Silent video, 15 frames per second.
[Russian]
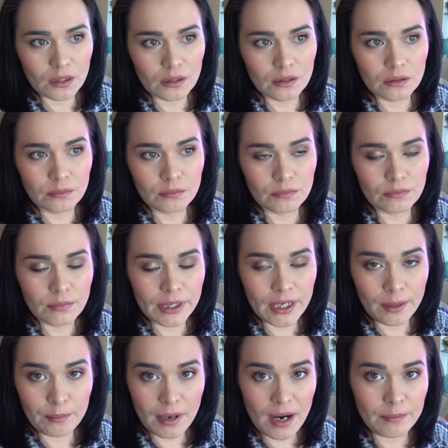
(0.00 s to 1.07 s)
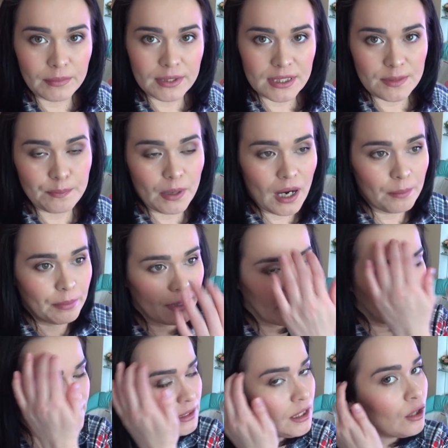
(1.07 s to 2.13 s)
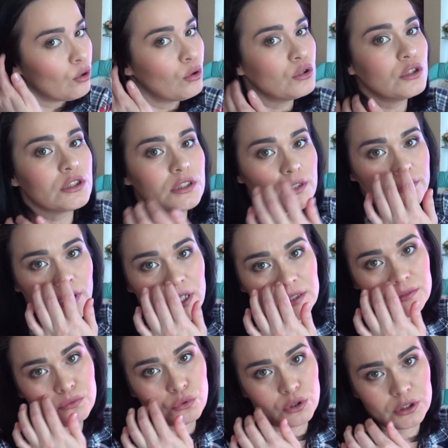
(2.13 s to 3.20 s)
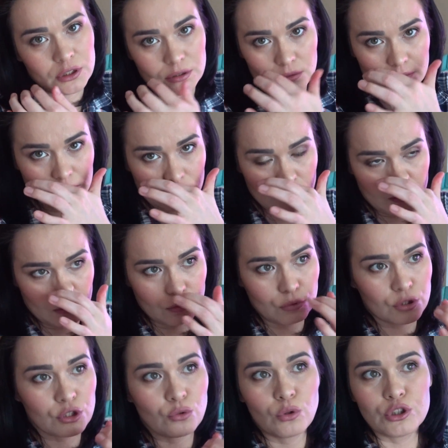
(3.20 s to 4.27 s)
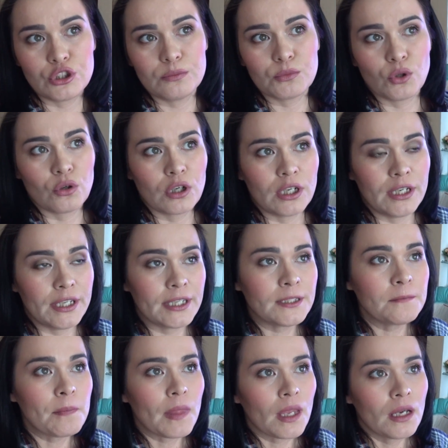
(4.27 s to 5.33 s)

Э, моя мама с папой, они находятся в разводе уже очень много лет.